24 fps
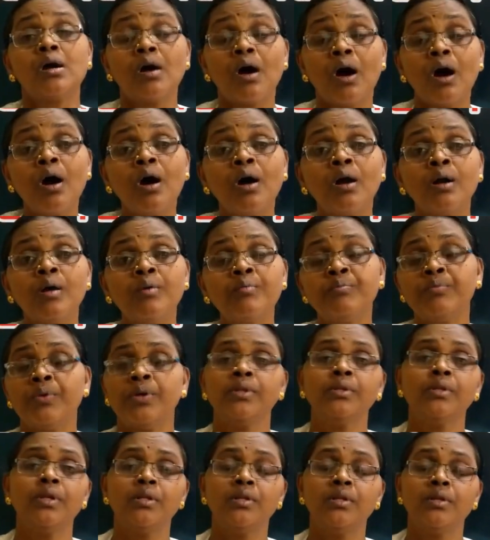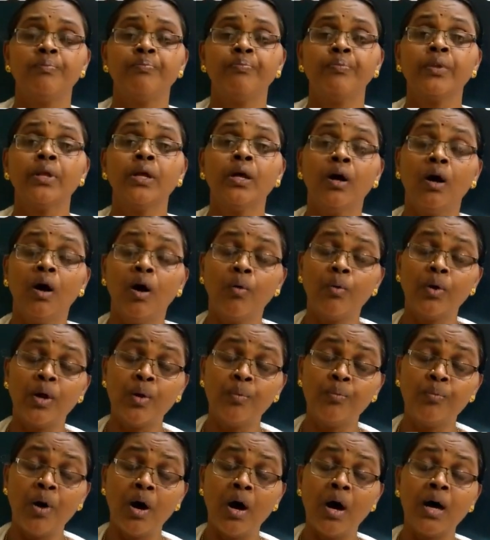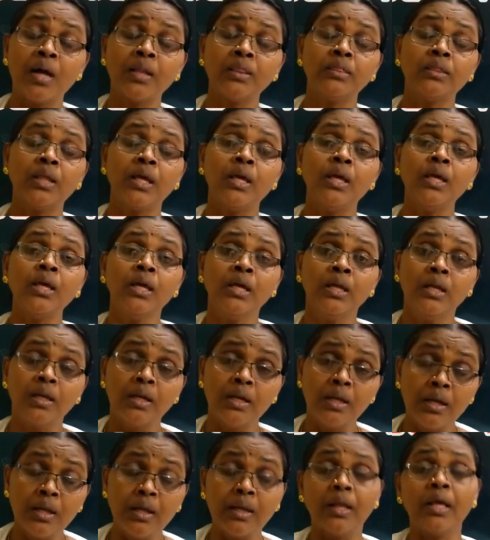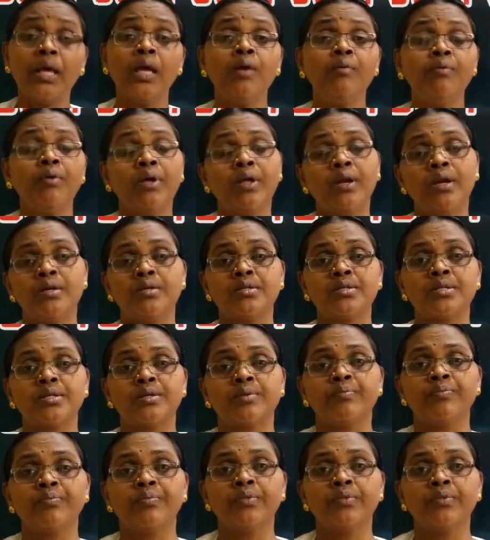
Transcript: காலம் வந்தது அவருடைய வார்த்தை நிறைவேறிற்று